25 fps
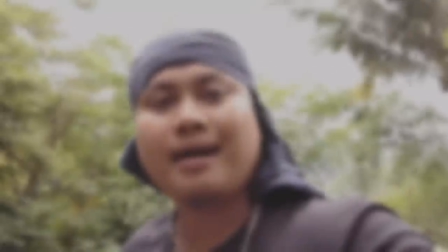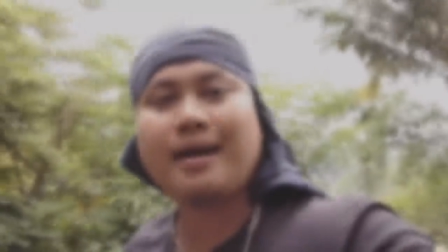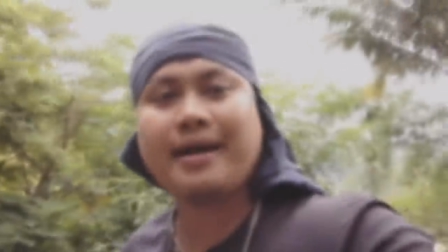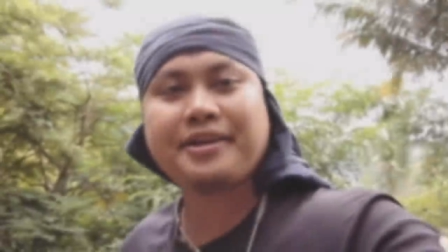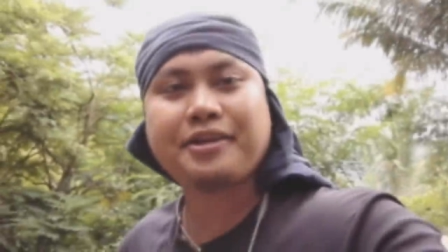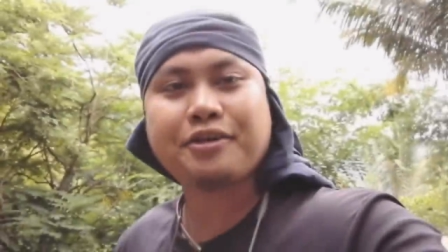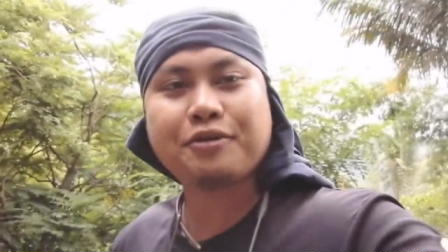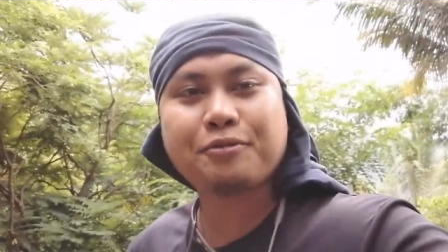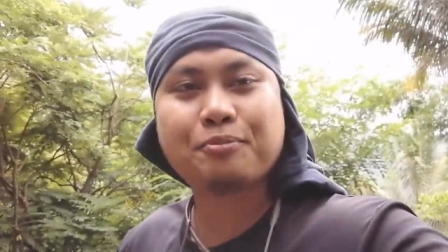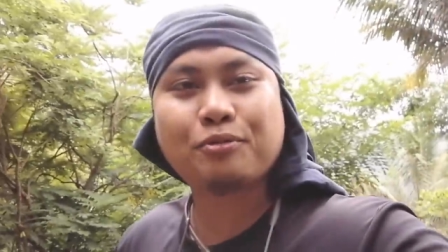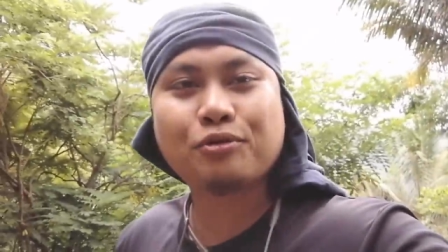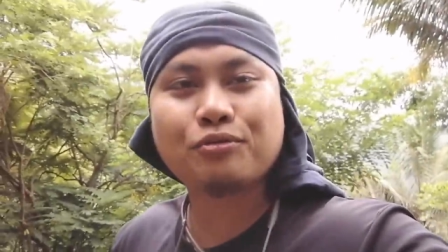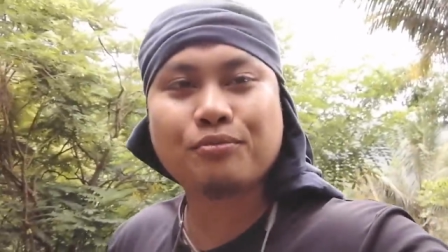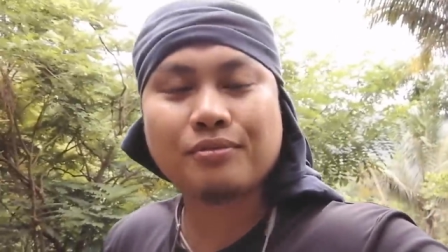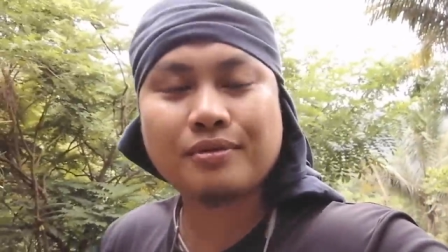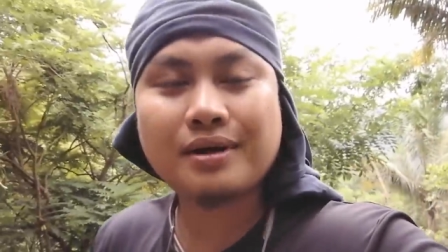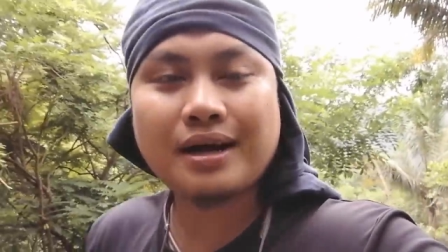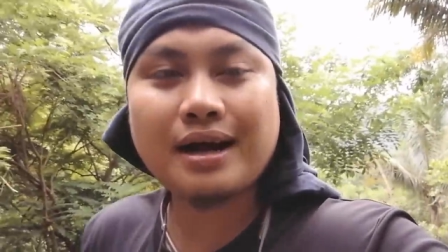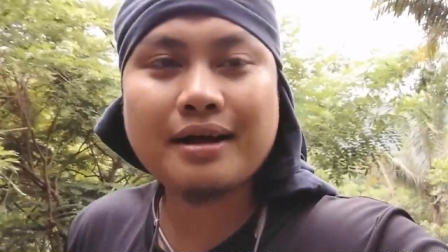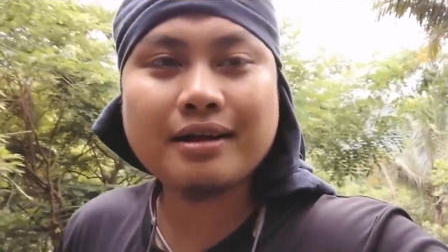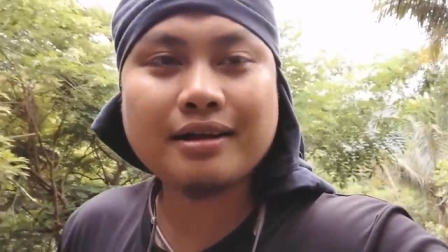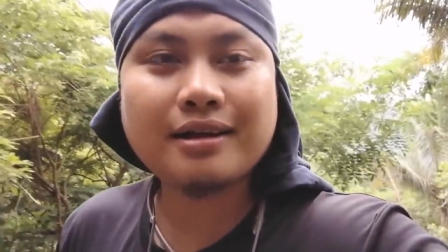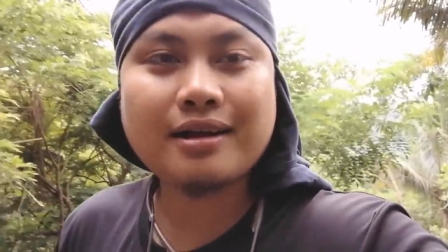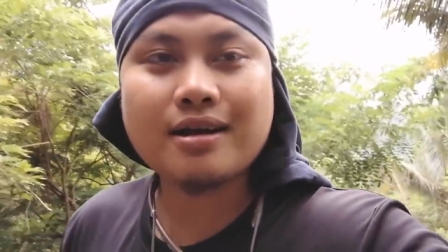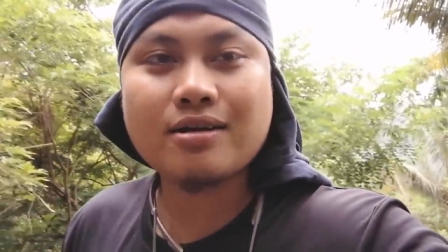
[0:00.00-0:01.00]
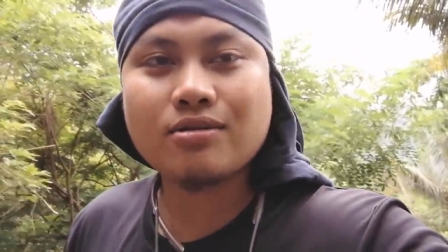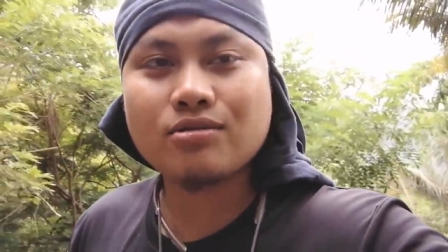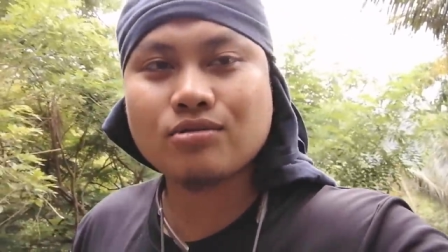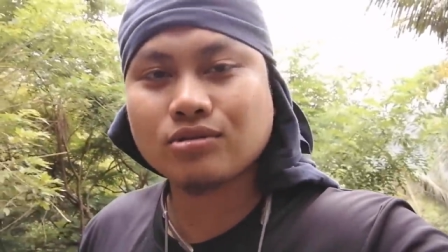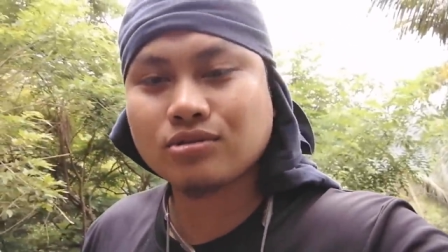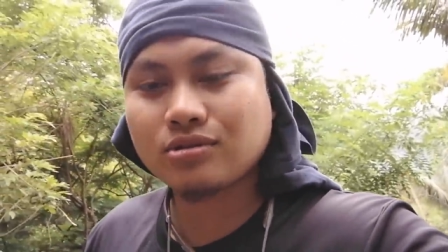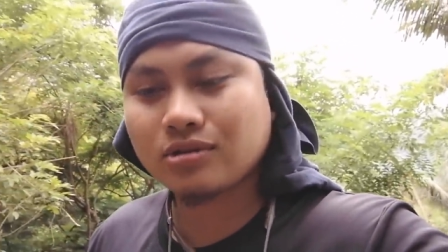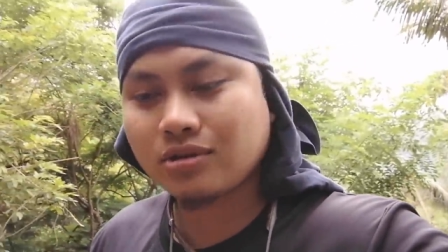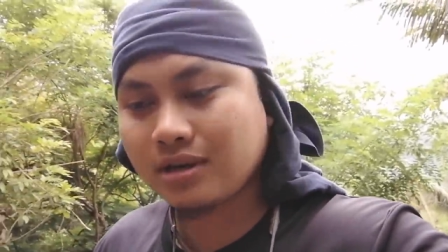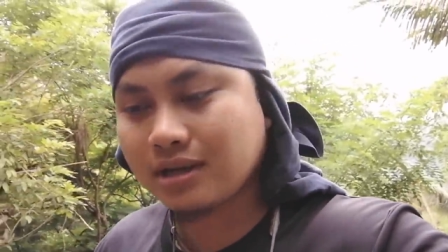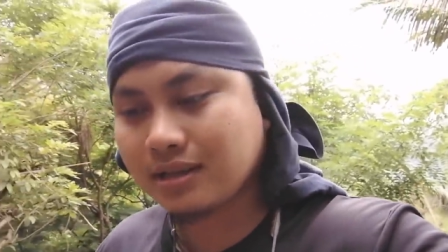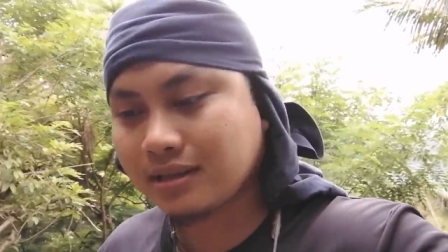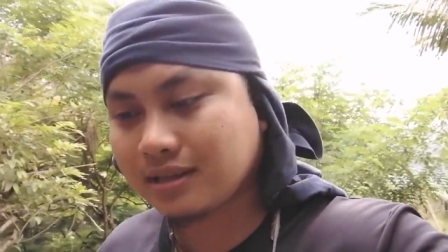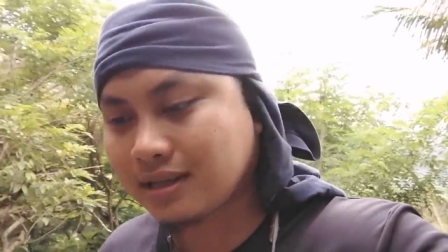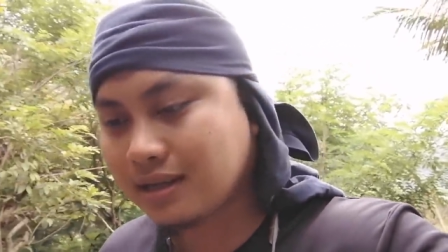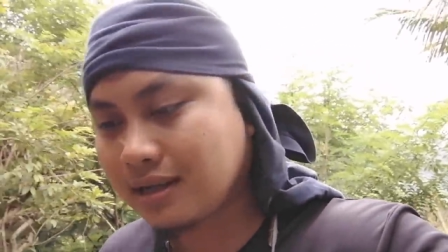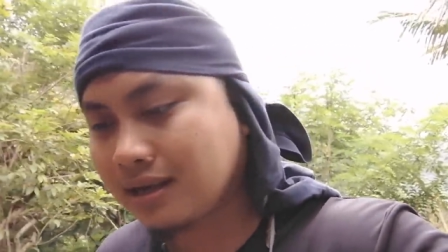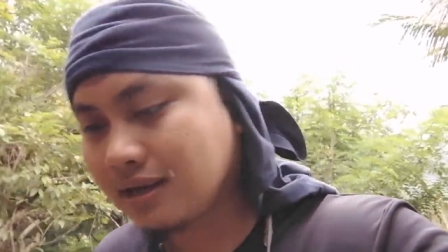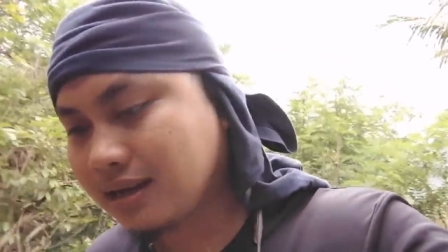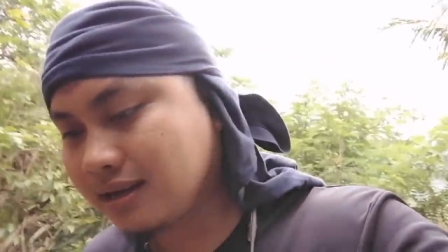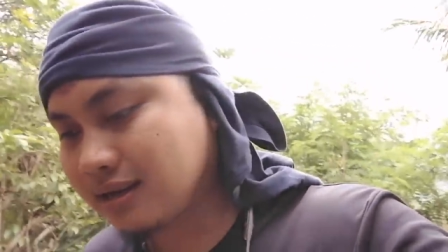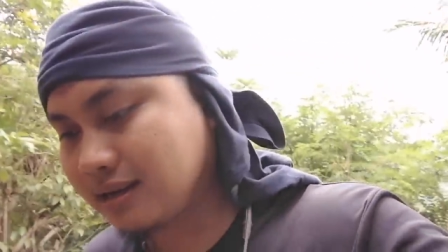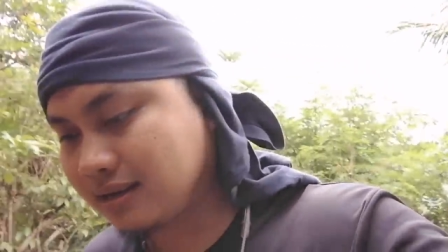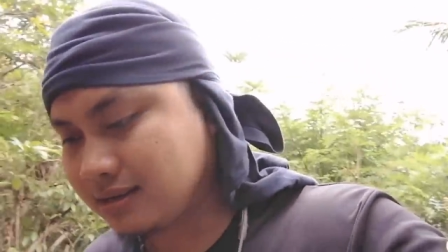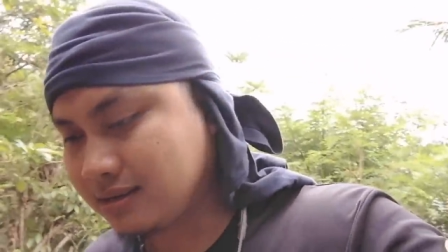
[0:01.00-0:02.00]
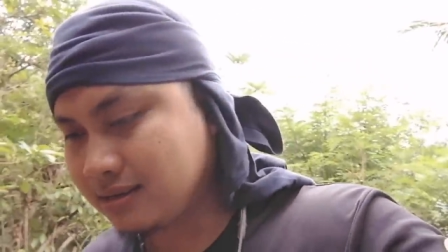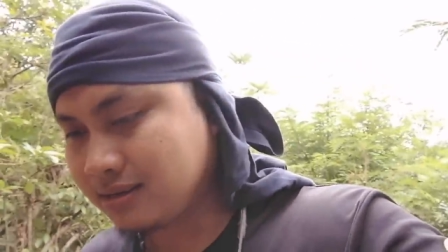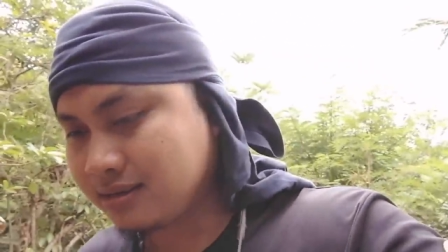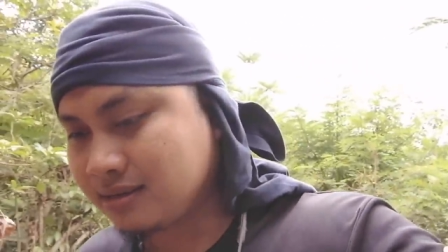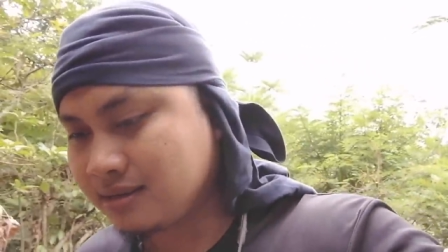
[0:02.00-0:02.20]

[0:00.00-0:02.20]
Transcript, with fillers: At yun po mga kautol at uh,